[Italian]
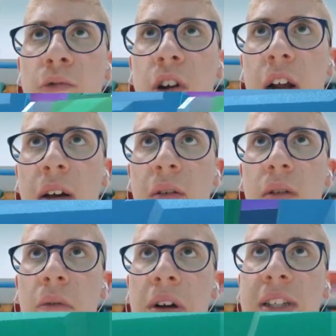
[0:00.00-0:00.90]
buona
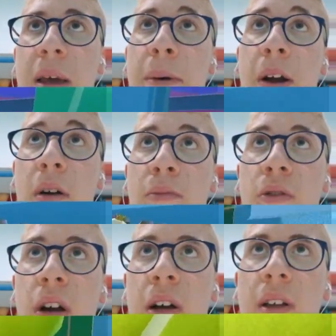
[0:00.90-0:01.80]
questa però è
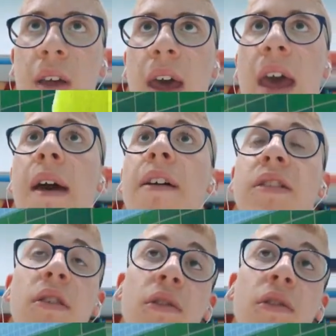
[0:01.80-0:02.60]
buona e eh, questa è una